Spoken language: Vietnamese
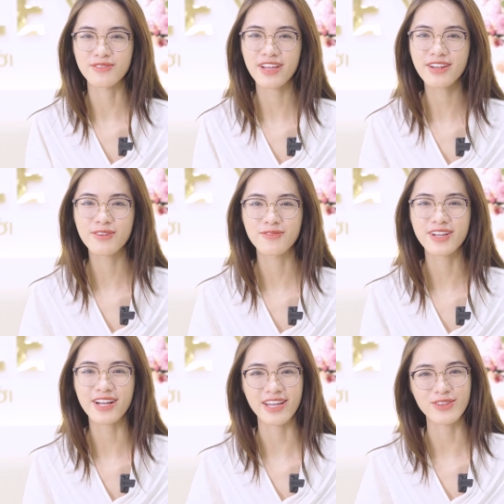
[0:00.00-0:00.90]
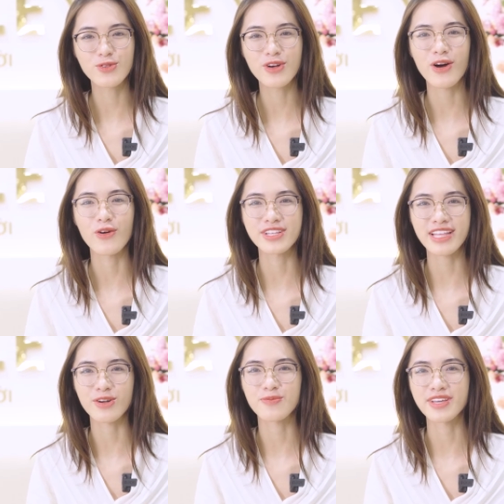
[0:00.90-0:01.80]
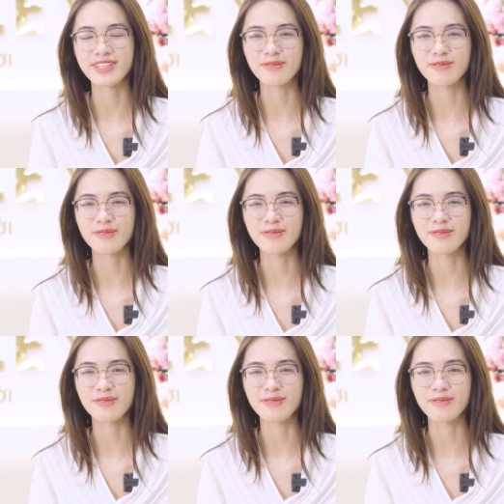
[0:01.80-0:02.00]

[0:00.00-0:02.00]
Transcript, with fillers: kết hợp với cả cái nhu cầu hiện tại của mình